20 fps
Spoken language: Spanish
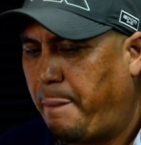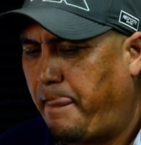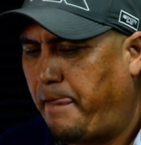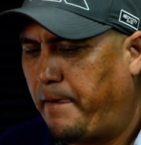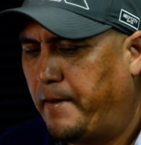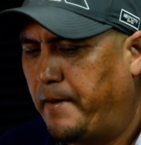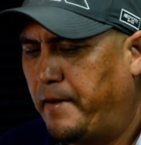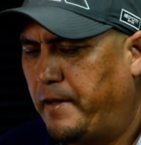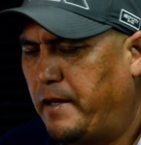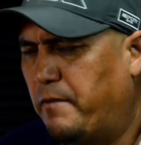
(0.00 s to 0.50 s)

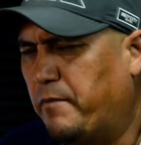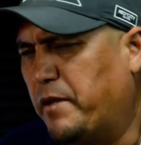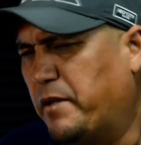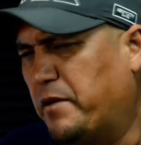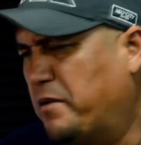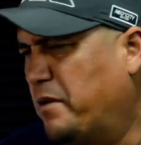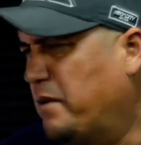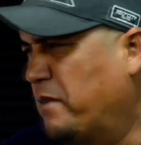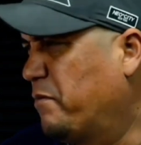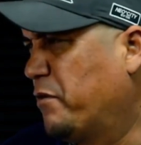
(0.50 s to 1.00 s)
Y al medio
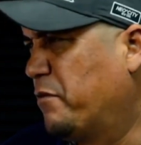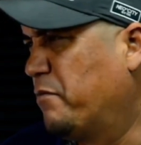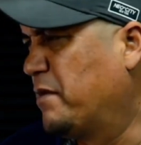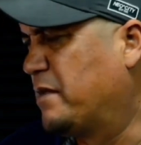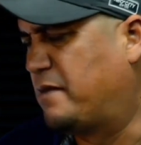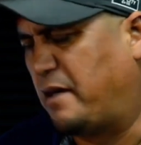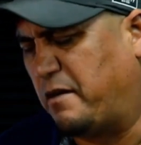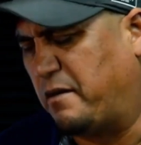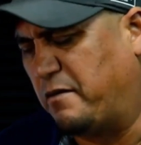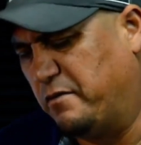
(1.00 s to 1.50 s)
tiempo me
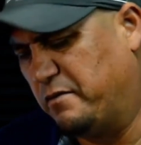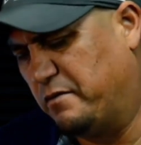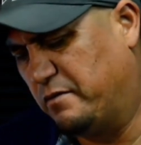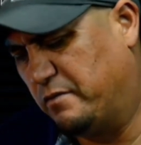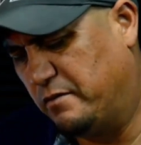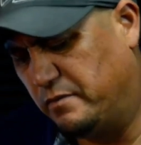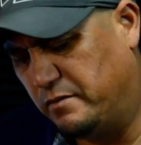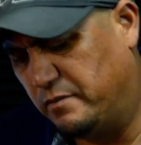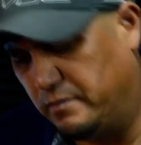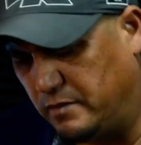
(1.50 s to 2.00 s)
sacó,
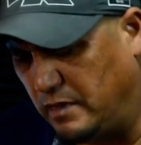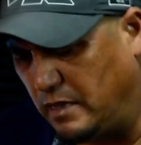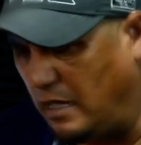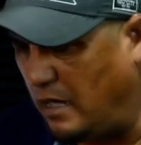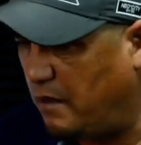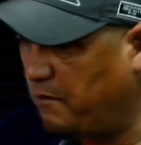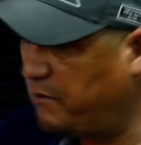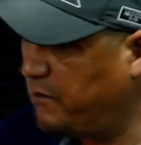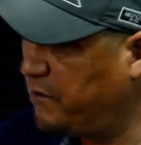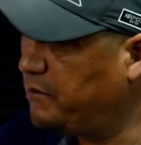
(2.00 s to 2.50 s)

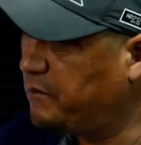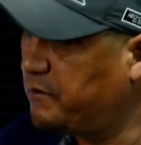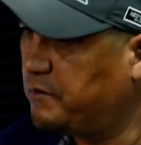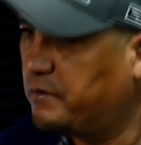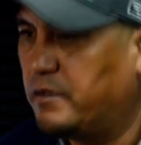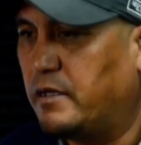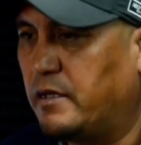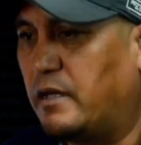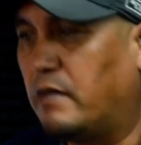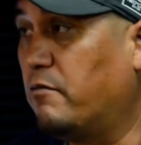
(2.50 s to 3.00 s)
cambio,
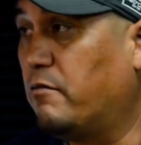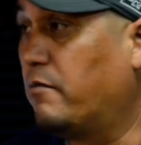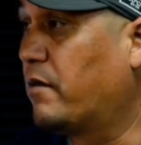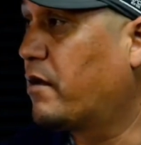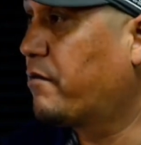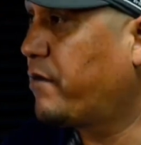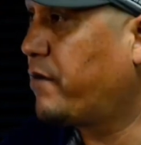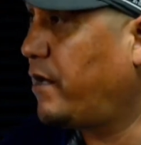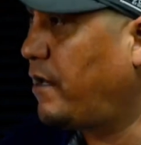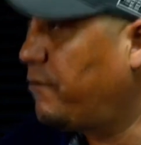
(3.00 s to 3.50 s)
y al Omar
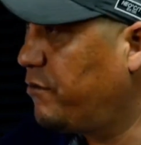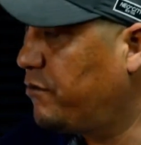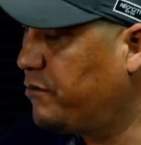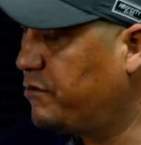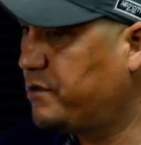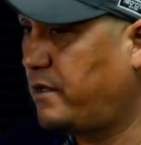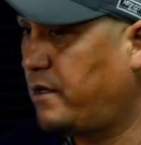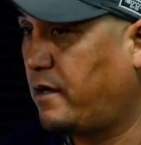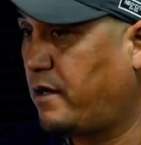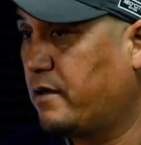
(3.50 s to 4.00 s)
Bravo lo
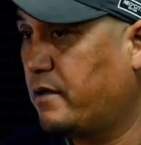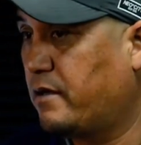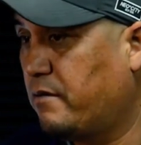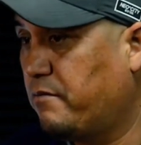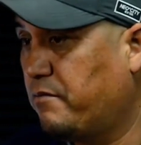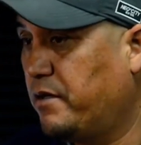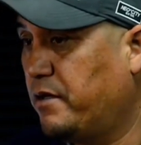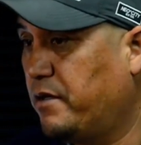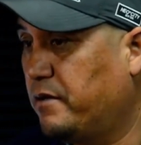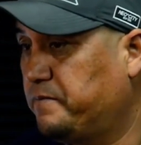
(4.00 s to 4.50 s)
saca
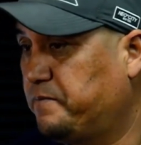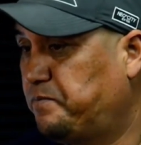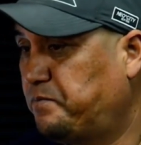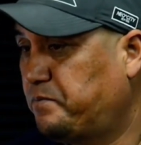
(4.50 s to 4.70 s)
también.